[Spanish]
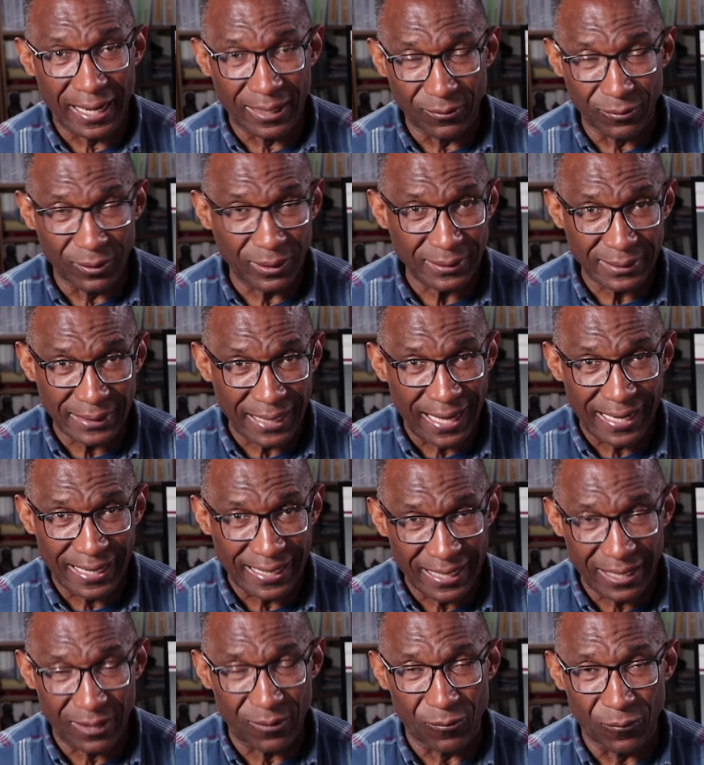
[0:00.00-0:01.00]
no está
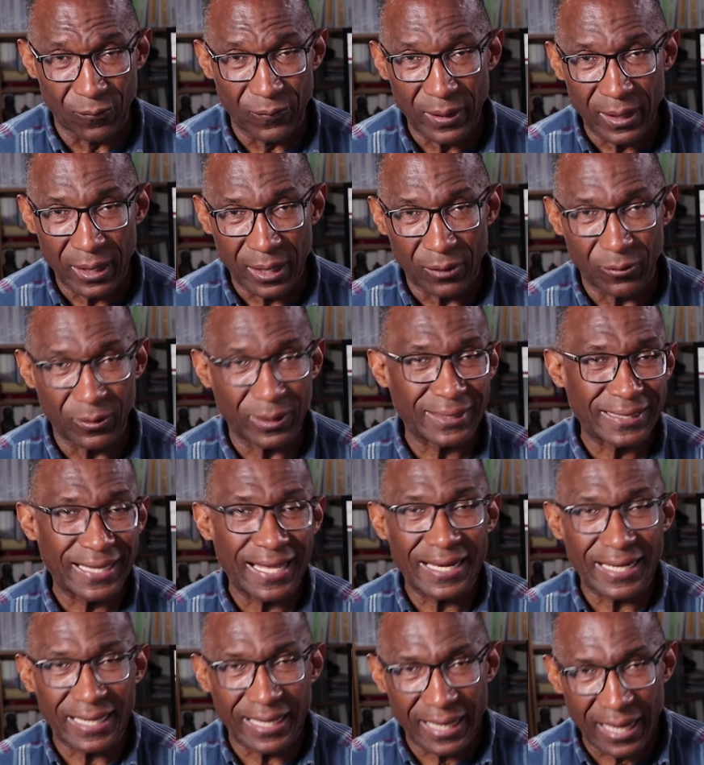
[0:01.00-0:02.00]
lejos no está
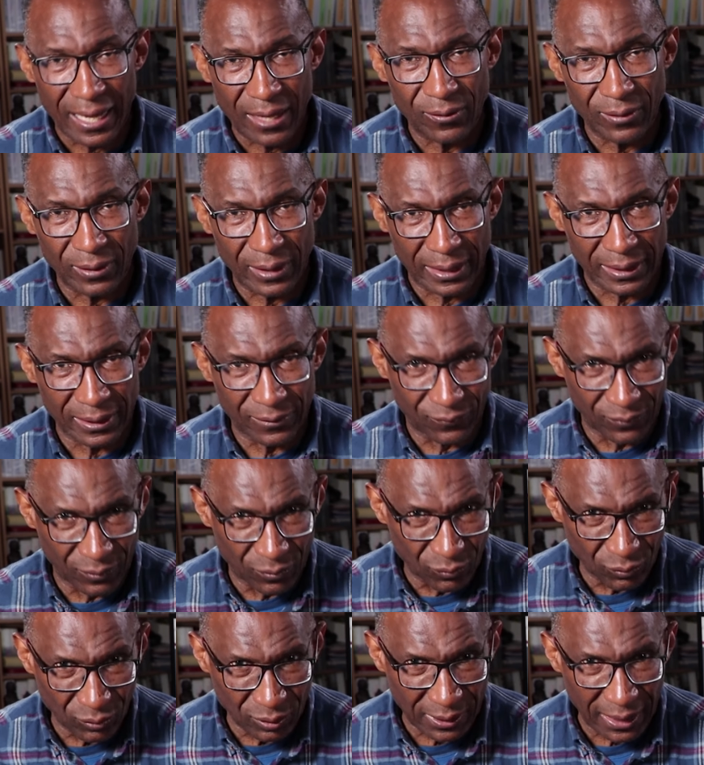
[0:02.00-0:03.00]
alejado de las
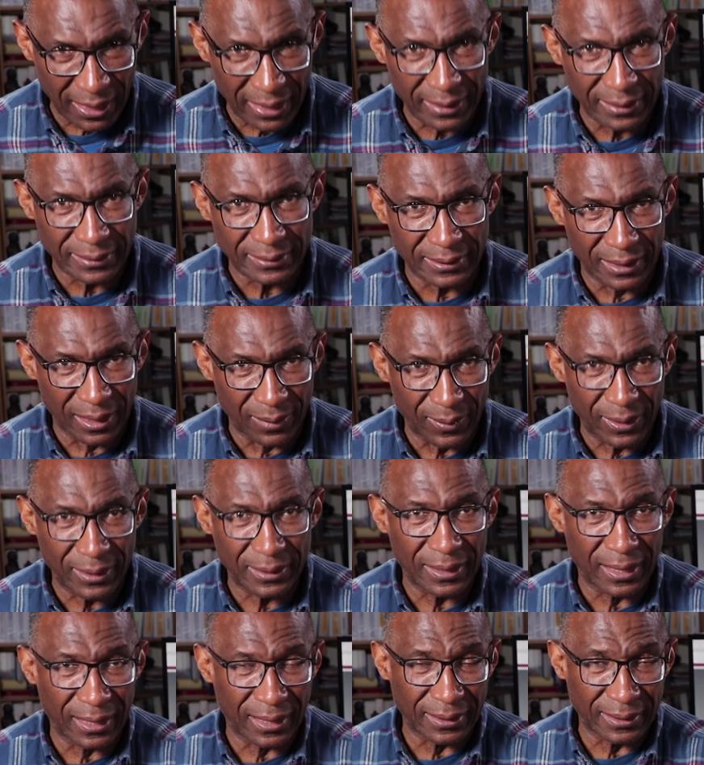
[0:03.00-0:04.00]
dificultades
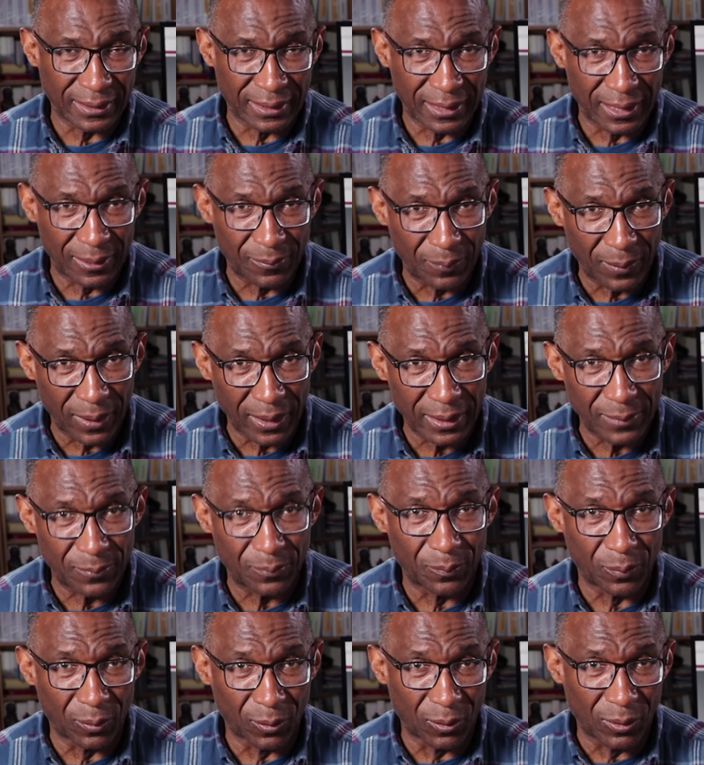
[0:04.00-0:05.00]
tremendas que tiene el país
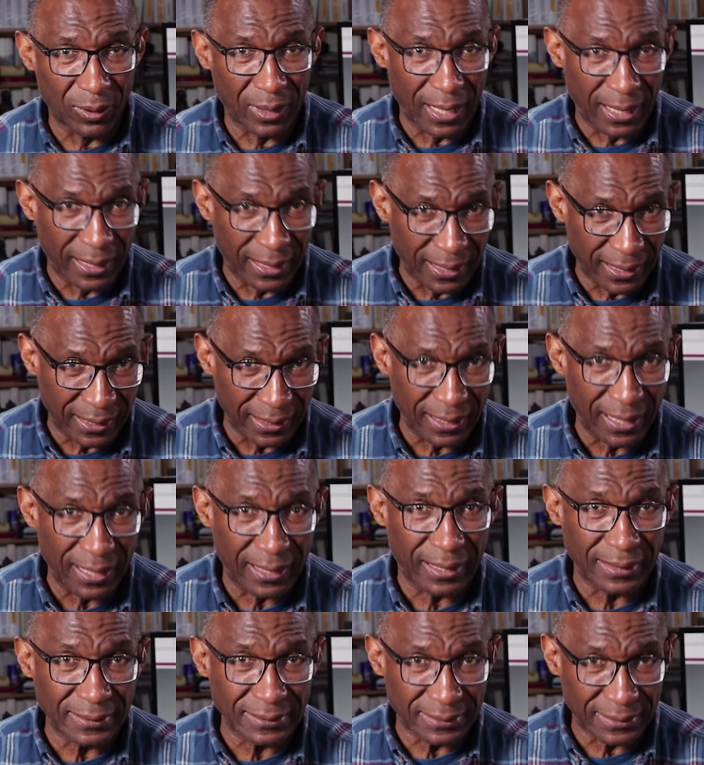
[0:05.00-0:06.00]
por la guerra
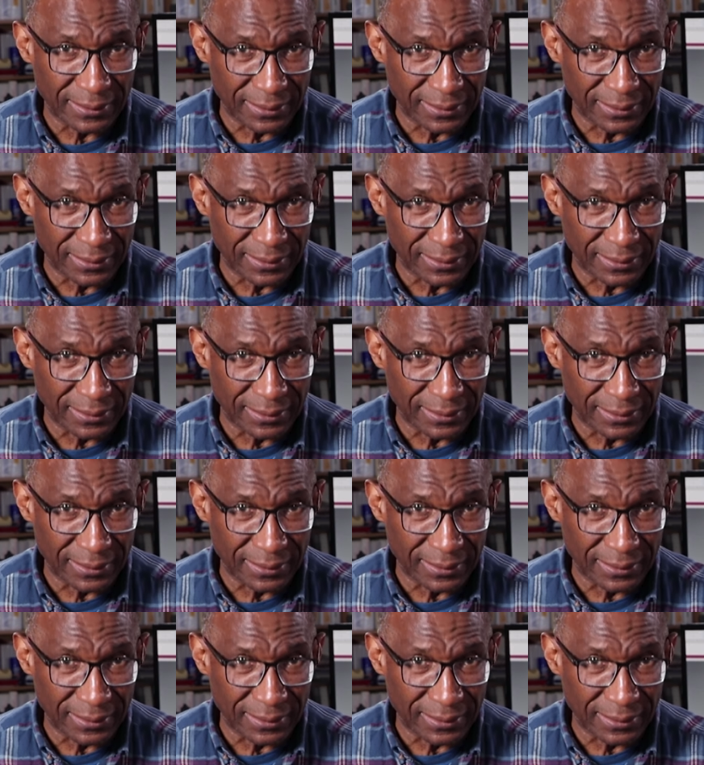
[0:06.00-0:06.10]
que